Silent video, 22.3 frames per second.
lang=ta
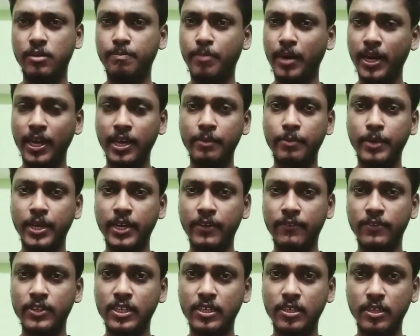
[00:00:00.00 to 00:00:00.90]
பழையபடி
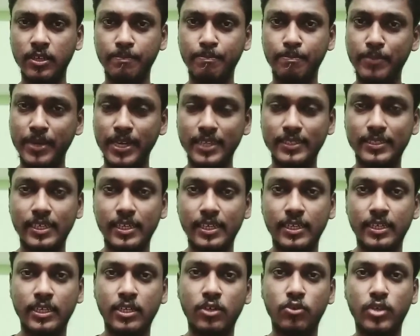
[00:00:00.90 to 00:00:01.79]
வந்து
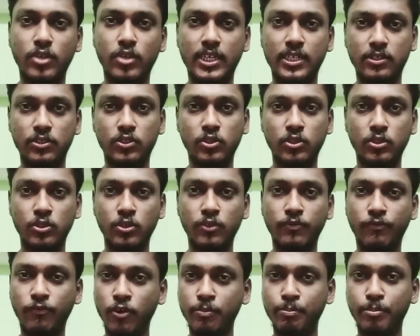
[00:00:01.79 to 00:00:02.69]
பேசலை எங்கள் கூட ஸோ
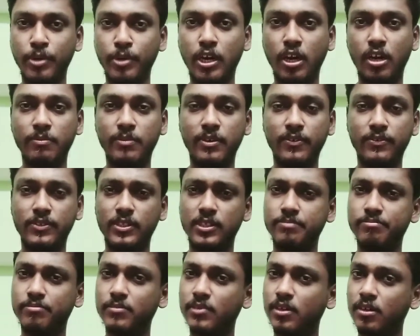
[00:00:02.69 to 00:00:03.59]
ஃபோன் பண்ணாலுமே
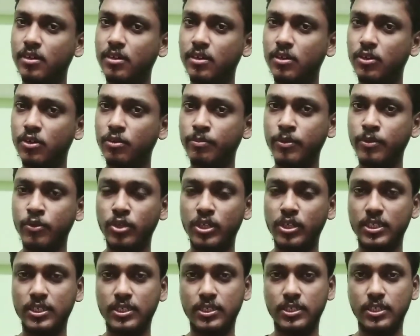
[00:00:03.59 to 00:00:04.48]
வந்து ரொம்ப ஒரு